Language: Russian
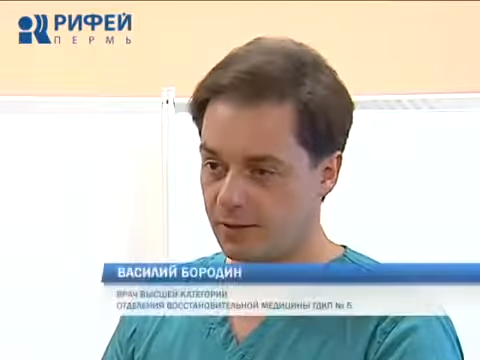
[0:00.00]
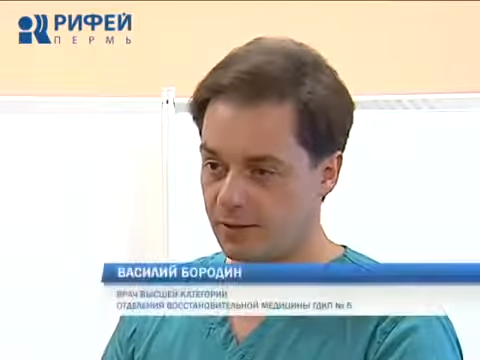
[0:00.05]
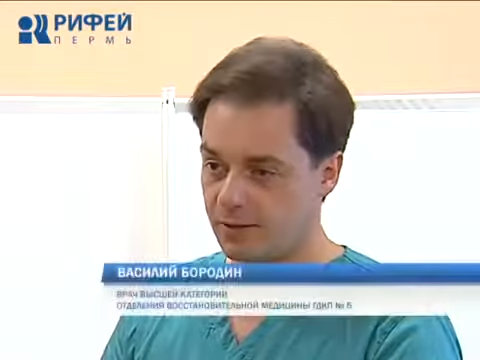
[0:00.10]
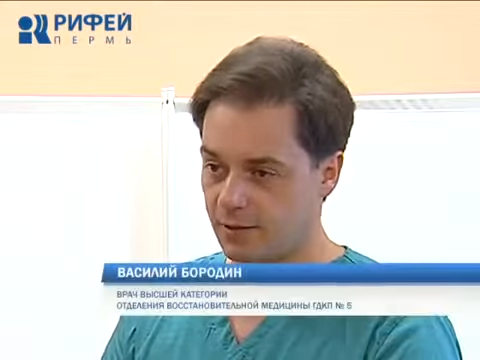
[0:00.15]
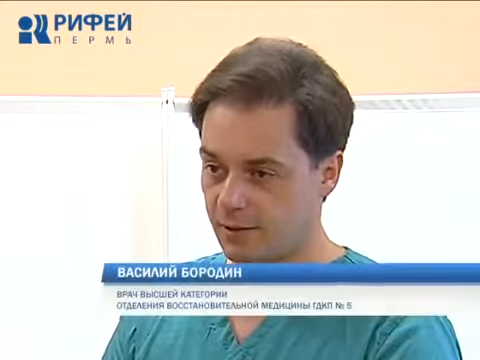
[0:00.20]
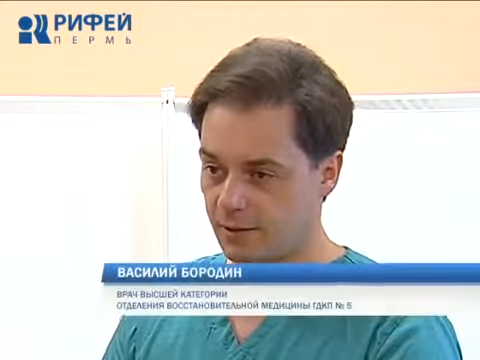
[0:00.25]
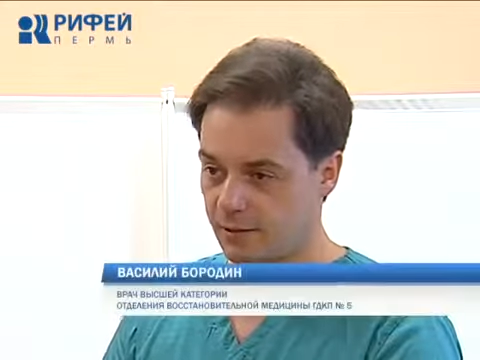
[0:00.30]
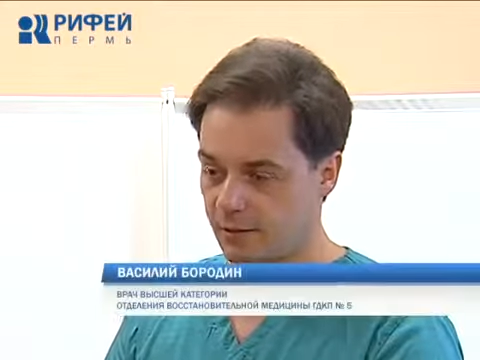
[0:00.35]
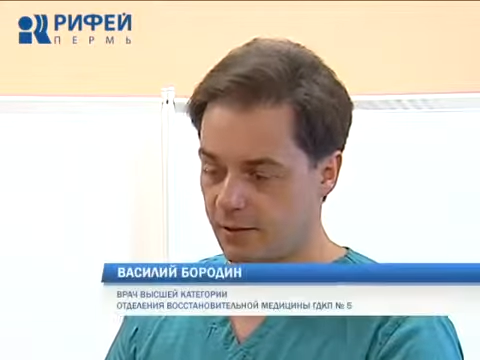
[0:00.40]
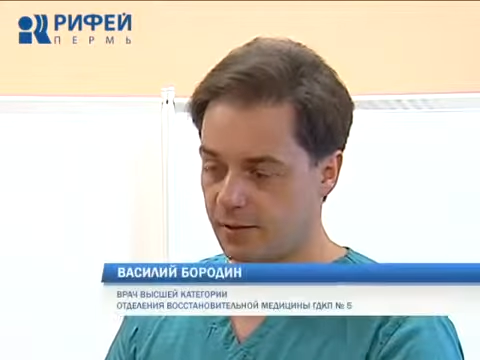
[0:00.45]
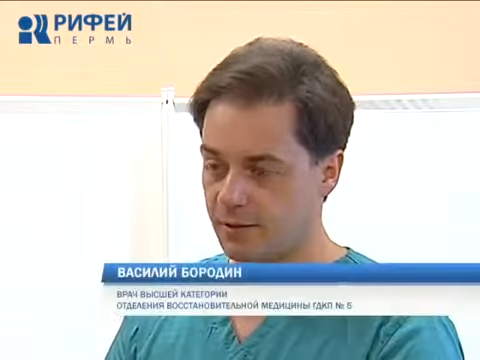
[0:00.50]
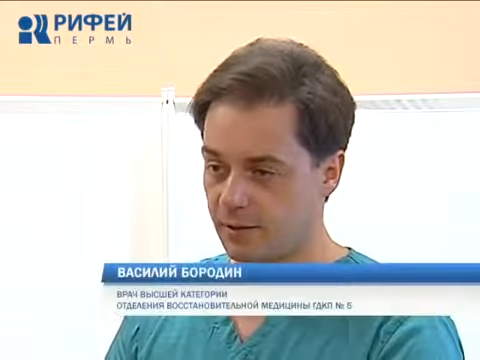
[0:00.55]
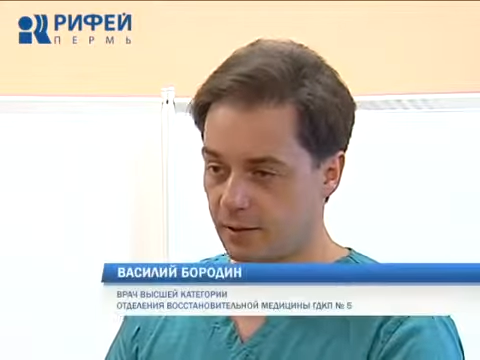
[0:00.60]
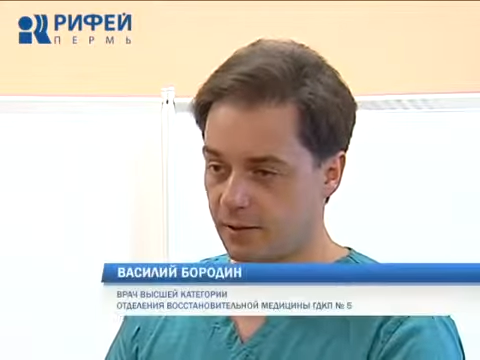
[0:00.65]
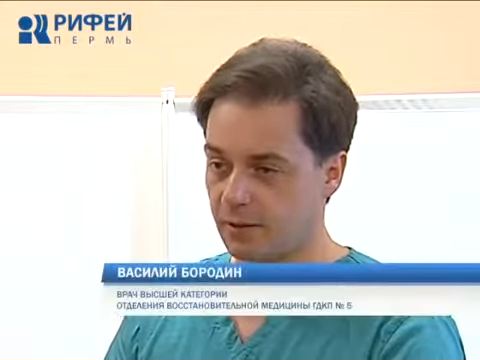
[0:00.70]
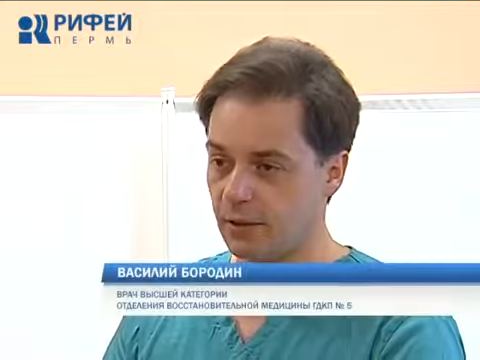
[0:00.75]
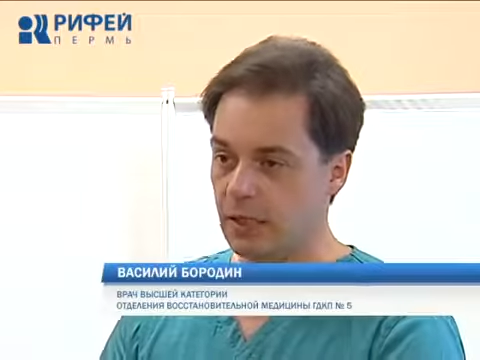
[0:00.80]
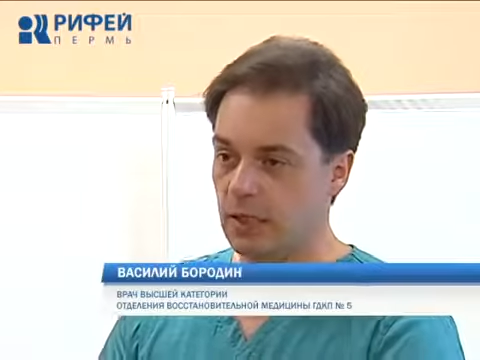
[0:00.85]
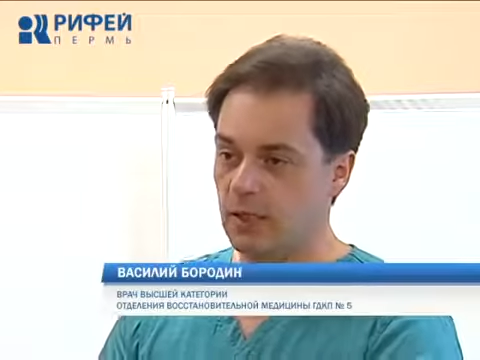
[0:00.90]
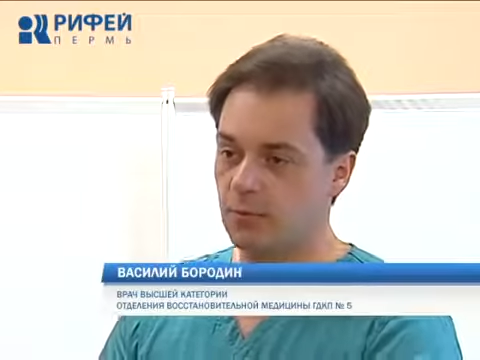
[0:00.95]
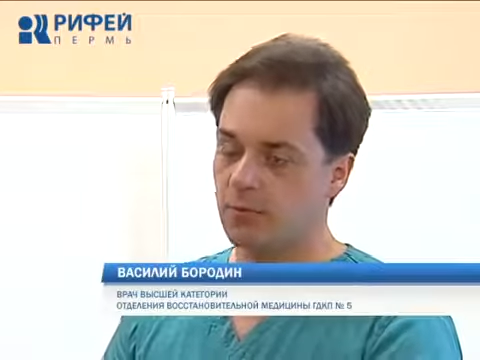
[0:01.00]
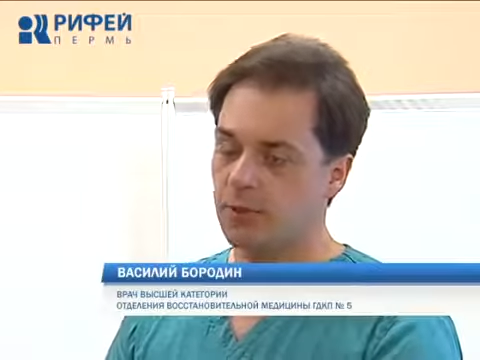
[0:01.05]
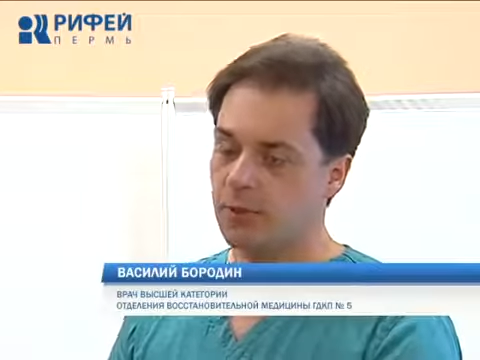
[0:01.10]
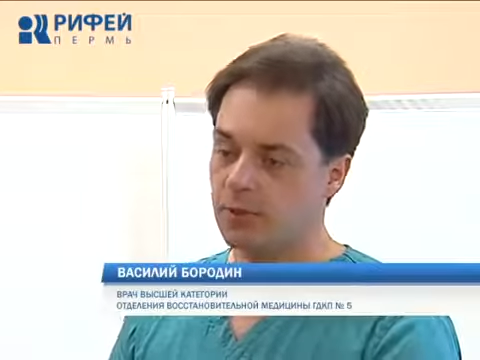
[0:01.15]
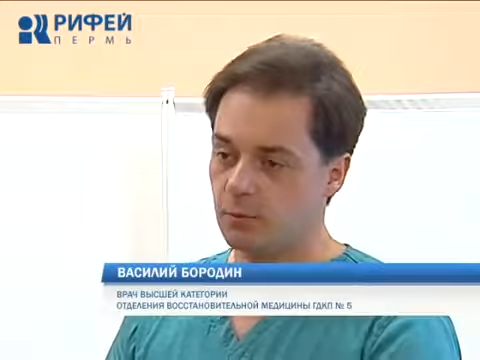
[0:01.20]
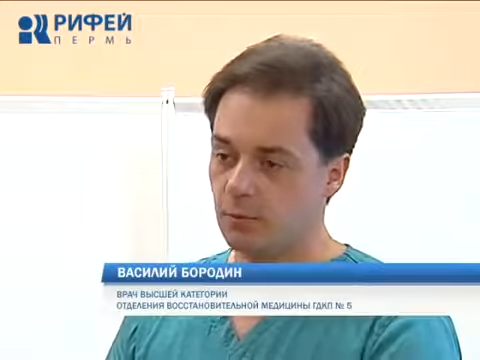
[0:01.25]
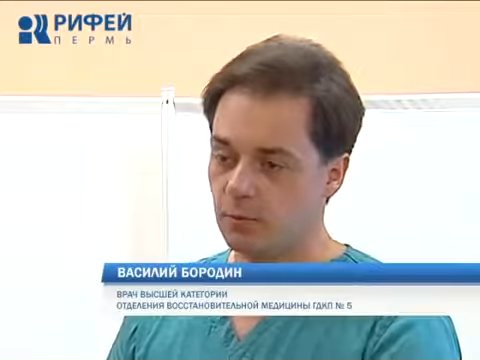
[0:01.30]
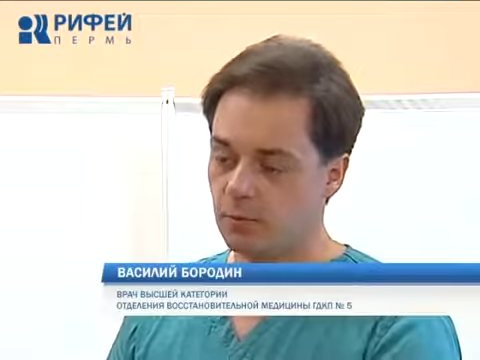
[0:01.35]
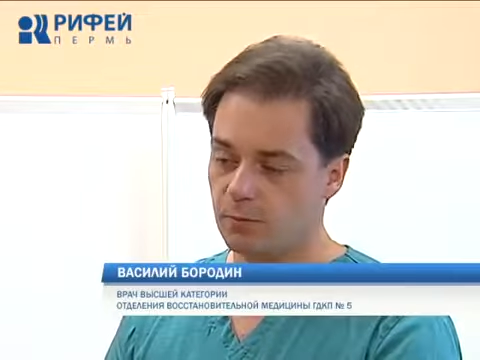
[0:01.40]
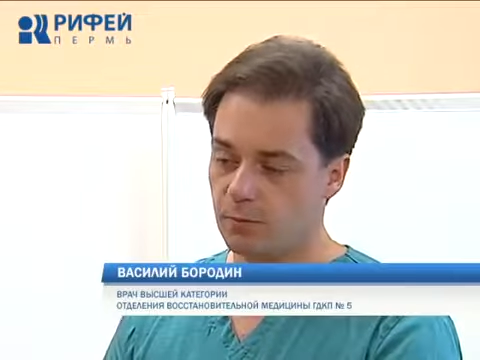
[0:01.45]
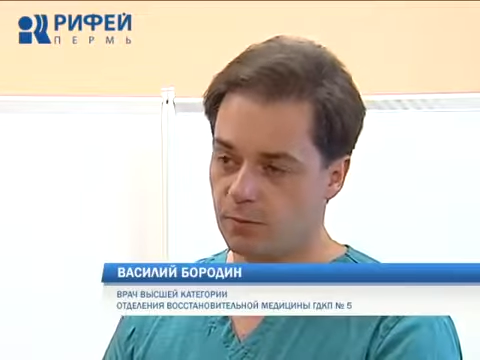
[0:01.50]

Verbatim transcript: Соответственно, происходит